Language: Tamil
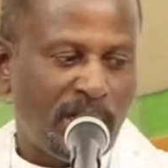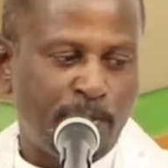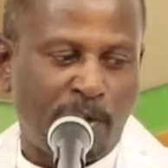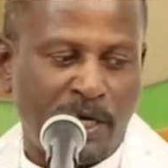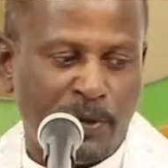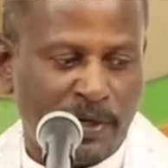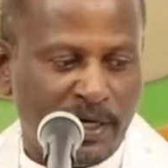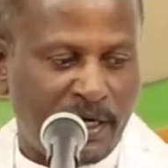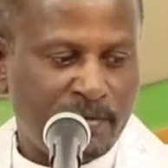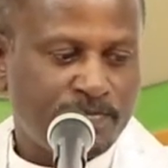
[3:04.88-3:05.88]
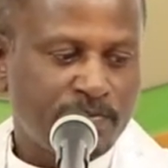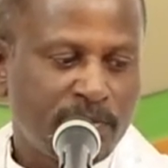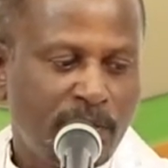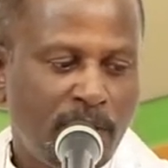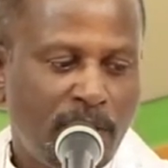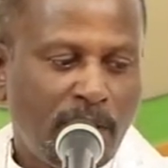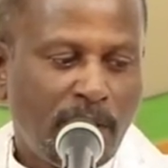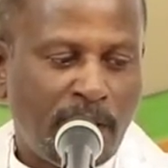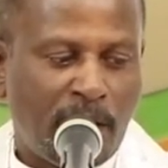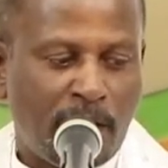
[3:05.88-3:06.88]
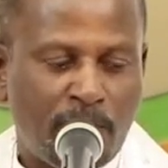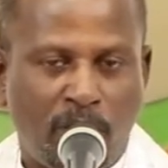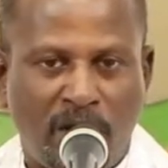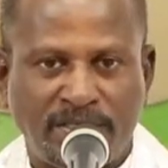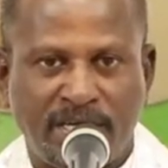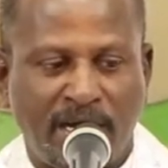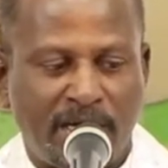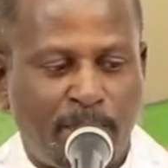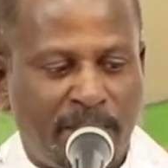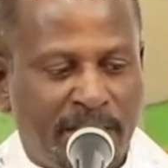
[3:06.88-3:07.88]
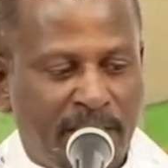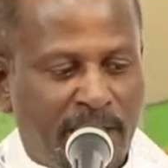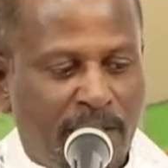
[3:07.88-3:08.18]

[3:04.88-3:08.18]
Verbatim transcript: அன்பானவர்களே நாம் வாசி கேட்கப்பட்ட